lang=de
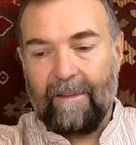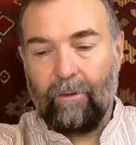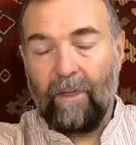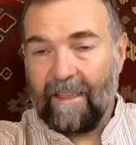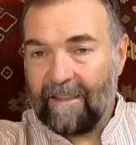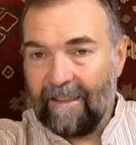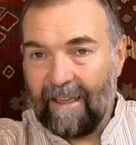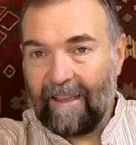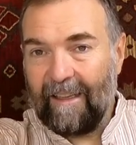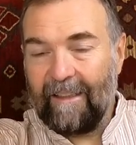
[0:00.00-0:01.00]
Toilette in
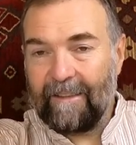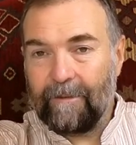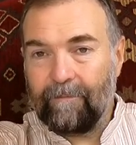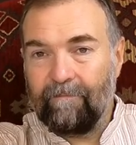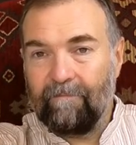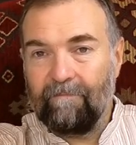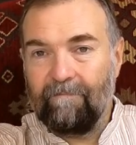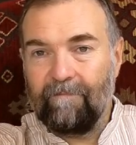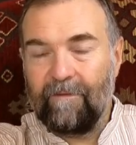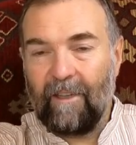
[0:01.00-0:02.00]
der Kälte.
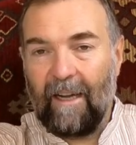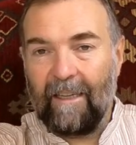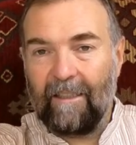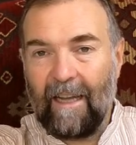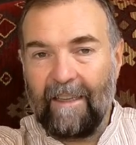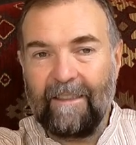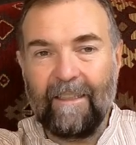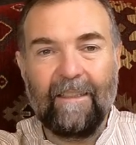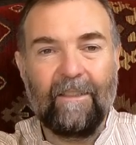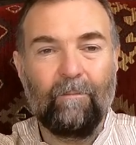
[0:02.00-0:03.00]
Frage. Kann ich
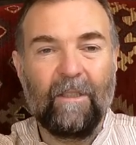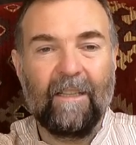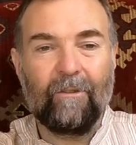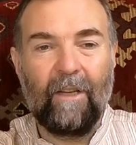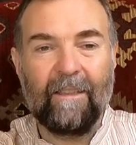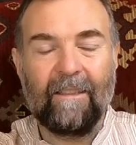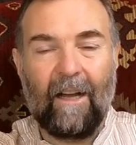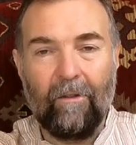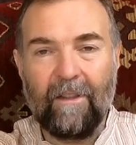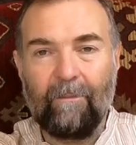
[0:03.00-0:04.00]
denn mit der Toilette
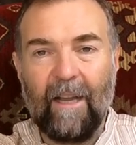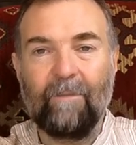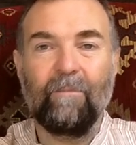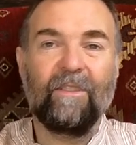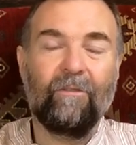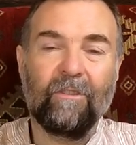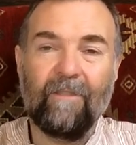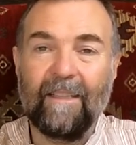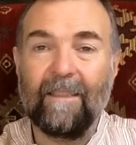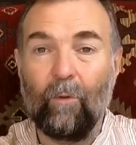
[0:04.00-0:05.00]
draußen arbeiten,
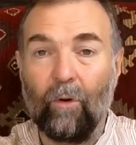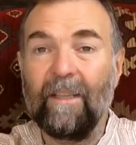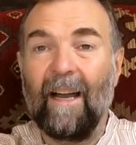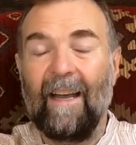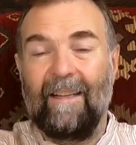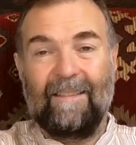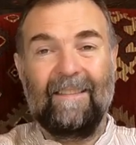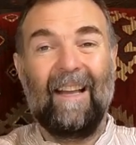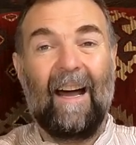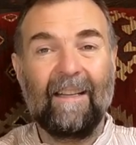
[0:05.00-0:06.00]
beziehungsweise im
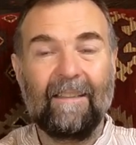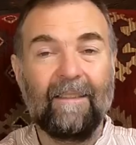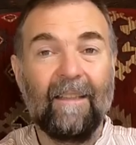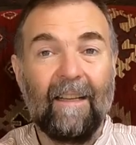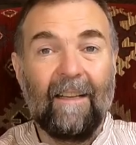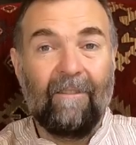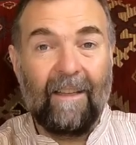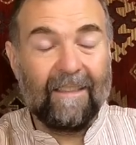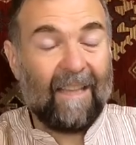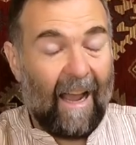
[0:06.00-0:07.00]
ungeheizten Garten,
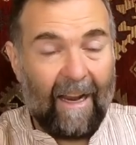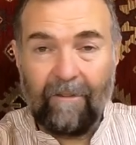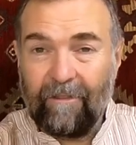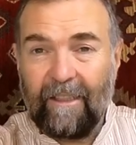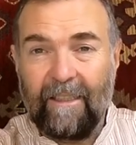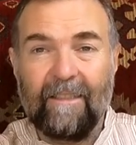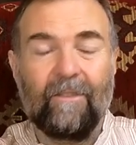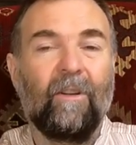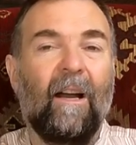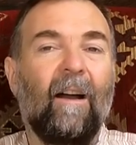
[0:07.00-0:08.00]
wenn das einfriert,
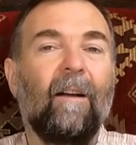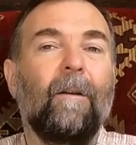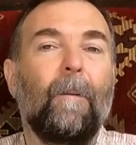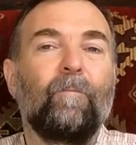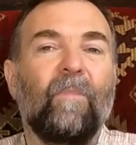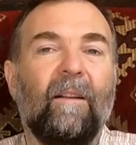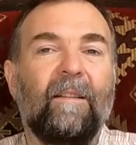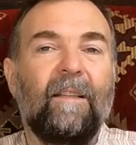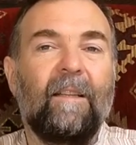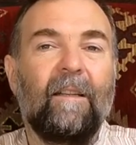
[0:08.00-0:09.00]
sogar
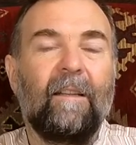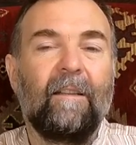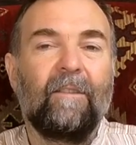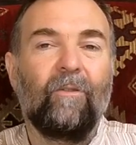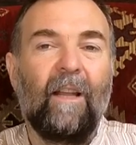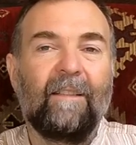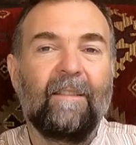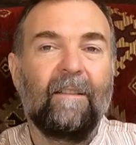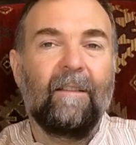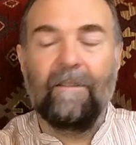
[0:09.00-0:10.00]
die
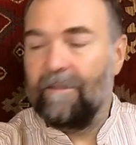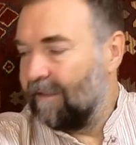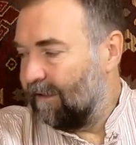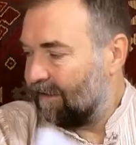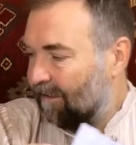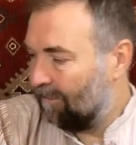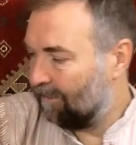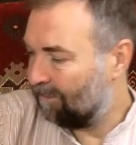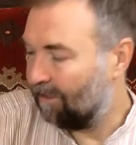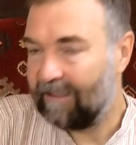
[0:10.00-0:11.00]
Toilette? Hier ist die
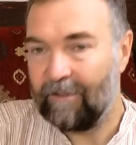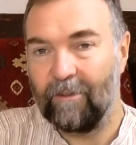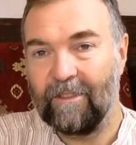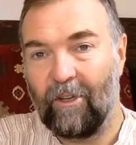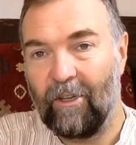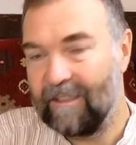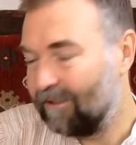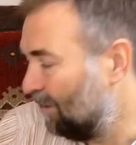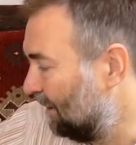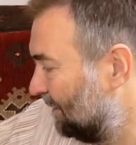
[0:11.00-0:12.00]
Toilette, unsere
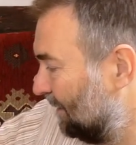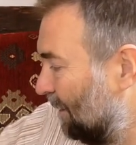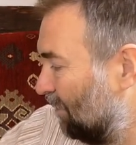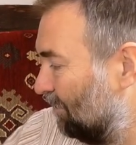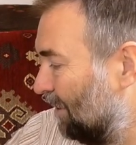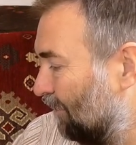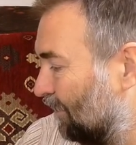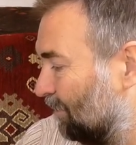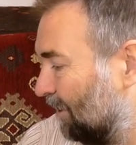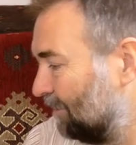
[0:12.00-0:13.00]
Holztoilette. Ich habe sie mal
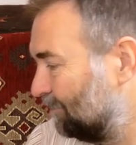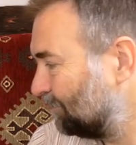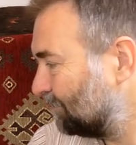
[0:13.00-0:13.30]
aufgebaut.